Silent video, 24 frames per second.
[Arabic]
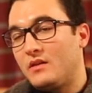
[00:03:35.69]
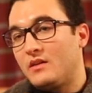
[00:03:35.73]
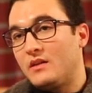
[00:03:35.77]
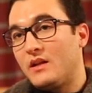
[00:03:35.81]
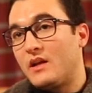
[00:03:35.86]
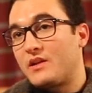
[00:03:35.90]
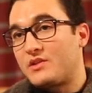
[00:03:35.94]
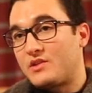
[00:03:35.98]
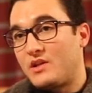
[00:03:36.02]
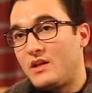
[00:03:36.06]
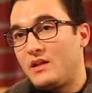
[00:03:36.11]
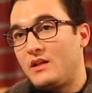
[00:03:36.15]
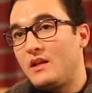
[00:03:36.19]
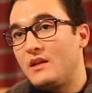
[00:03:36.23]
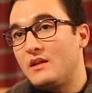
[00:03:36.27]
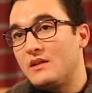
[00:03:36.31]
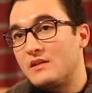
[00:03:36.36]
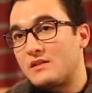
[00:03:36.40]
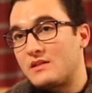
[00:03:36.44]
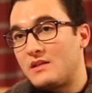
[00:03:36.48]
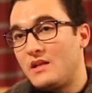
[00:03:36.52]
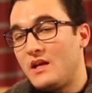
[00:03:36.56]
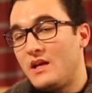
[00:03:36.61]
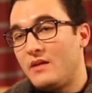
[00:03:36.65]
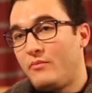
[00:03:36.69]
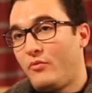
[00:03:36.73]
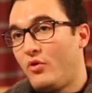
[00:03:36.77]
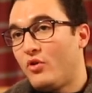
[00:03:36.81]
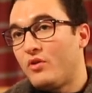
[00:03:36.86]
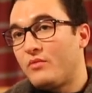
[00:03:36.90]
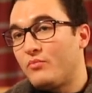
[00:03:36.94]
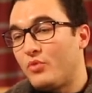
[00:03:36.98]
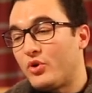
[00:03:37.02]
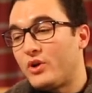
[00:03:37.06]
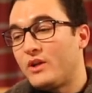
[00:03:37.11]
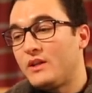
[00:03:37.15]
نرجع إلى الإسلام
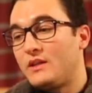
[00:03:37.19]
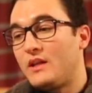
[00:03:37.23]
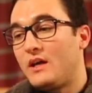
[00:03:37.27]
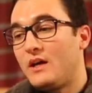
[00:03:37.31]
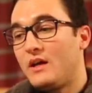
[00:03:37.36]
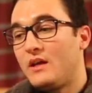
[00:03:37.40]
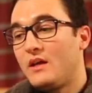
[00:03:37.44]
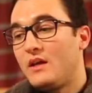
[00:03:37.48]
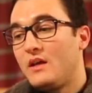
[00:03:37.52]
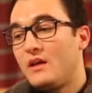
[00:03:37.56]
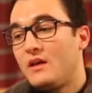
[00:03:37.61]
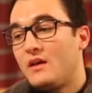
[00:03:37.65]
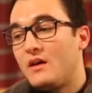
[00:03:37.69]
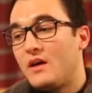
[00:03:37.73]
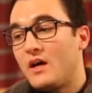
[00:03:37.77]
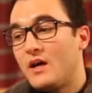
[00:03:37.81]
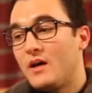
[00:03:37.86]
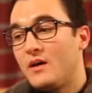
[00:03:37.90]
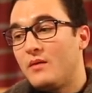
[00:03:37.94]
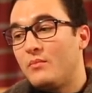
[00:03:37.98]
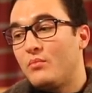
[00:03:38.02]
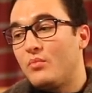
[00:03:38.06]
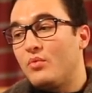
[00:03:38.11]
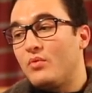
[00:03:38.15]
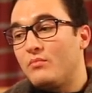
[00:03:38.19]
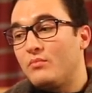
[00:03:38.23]
حكم الردة آه،